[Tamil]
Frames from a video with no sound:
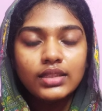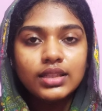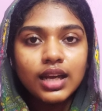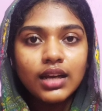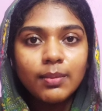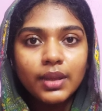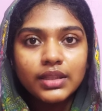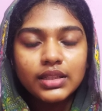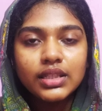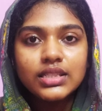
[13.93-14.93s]
அதுக்காக
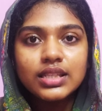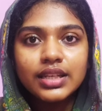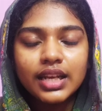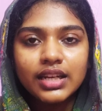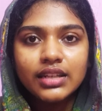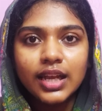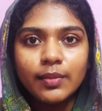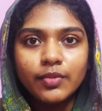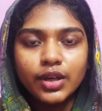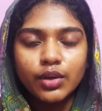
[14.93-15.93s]
பார்த்தீங்கன்னா சரியான
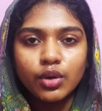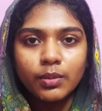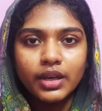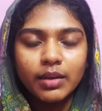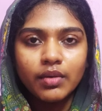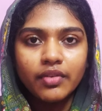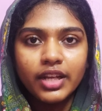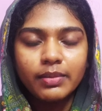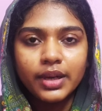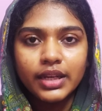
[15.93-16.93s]
டைம் வரணும் அப்படின்னு நம்ம
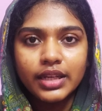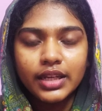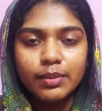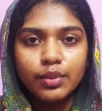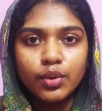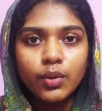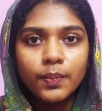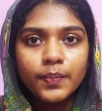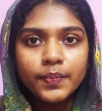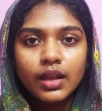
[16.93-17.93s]
வெயிட் பண்ணிகிட்டே இருப்போம்
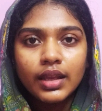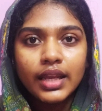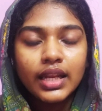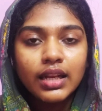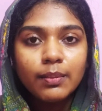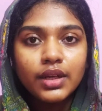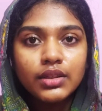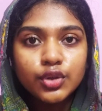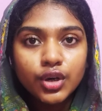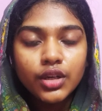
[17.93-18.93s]
ஏன்னா நம்ம
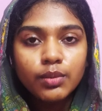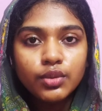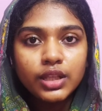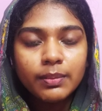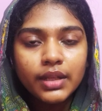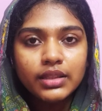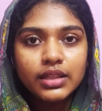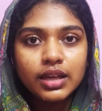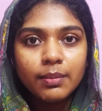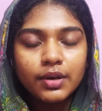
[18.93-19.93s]
தொடங்கும் போதே
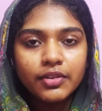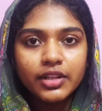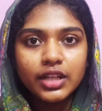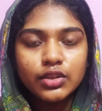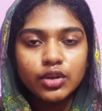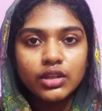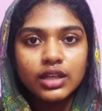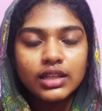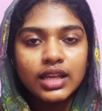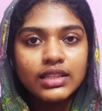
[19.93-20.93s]
பார்த்தீங்கன்னா பர்ஃபெக்டாக
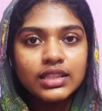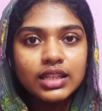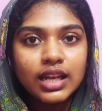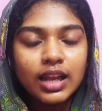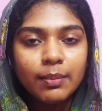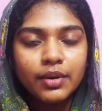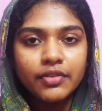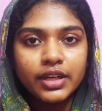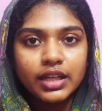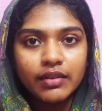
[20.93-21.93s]
தொடங்கினா தான் அது நல்லா
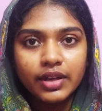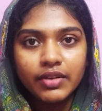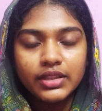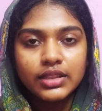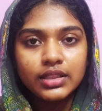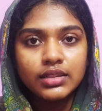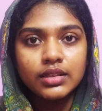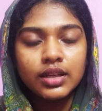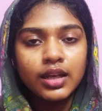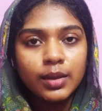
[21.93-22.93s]
பர்ஃபெக்டாகவே வந்து
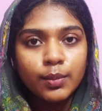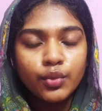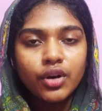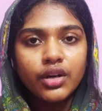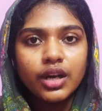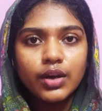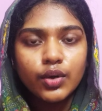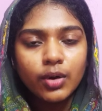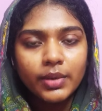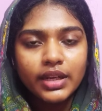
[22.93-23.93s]
மூவ் ஆன்
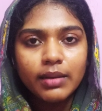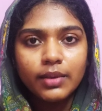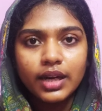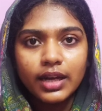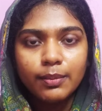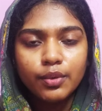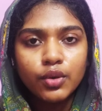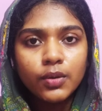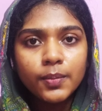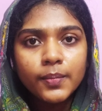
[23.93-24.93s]
ஆகும் அப்படின்னு நம்ம
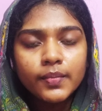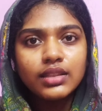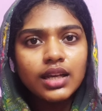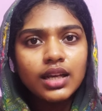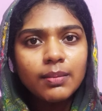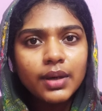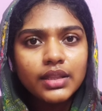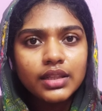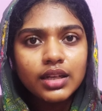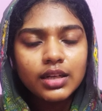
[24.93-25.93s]
நினைப்போம் அதுக்காக
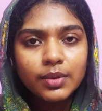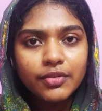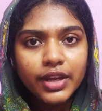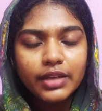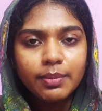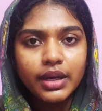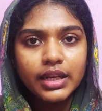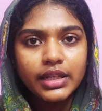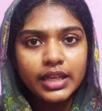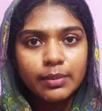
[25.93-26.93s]
பார்த்தீங்கன்னா நம்ம வெயிட்
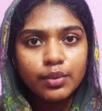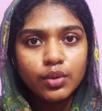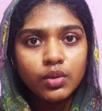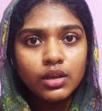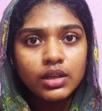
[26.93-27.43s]
பண்ணிக்கிட்டே இருப்போம்